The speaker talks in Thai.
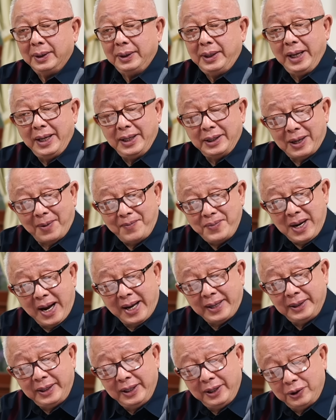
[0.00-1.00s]
ที่สำคั
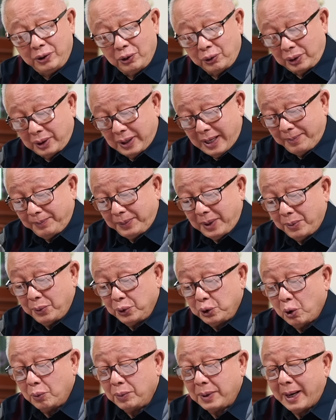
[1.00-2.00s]
ญที่สุดครับท่าน
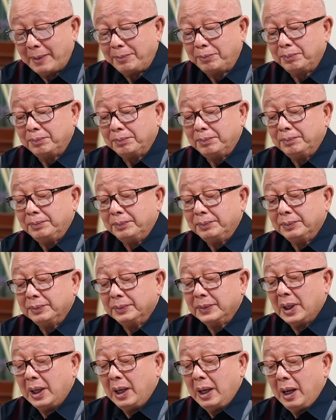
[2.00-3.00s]
ผู้ชมครับ
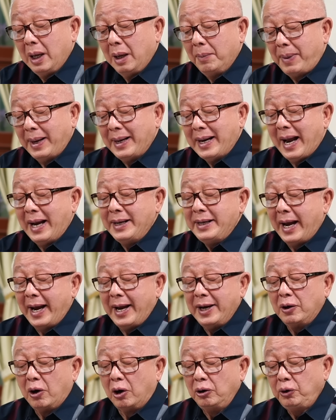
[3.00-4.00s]
ปัญหาใหญ่
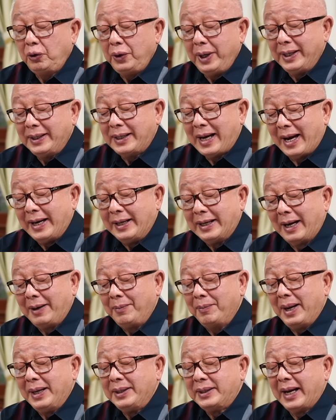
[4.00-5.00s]
ของทุเรียนไทยนั้น
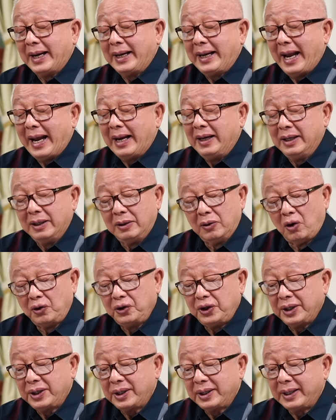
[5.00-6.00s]
ไม่ใช่แค่เรื่องโล
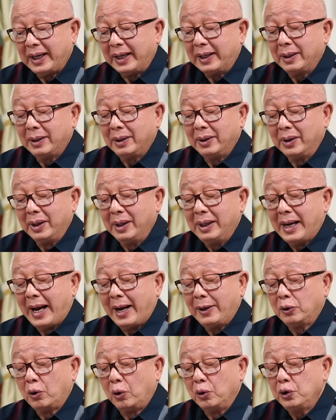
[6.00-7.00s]
จิสติกหรือกา
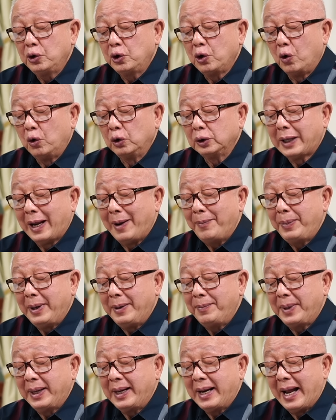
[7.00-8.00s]
รขนส่งแต่เป็
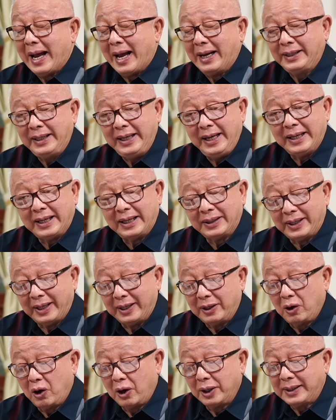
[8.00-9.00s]
นปัญหาที่เกษ
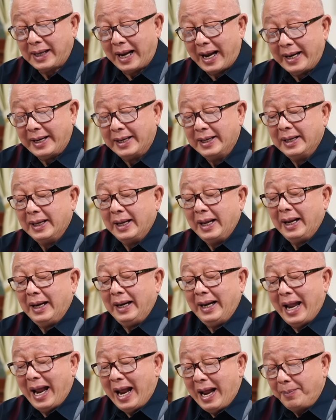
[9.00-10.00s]
ตรกรไทย
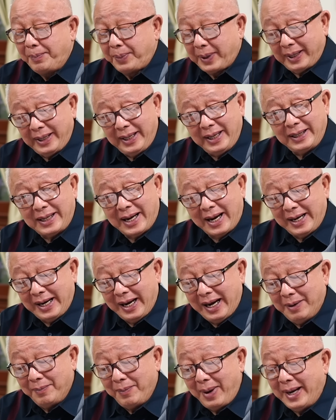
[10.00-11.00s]
และประเทศไทยเอ
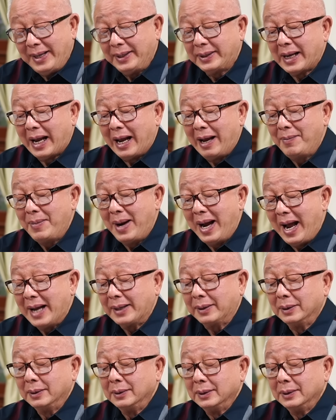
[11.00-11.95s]
งไม่สามารถ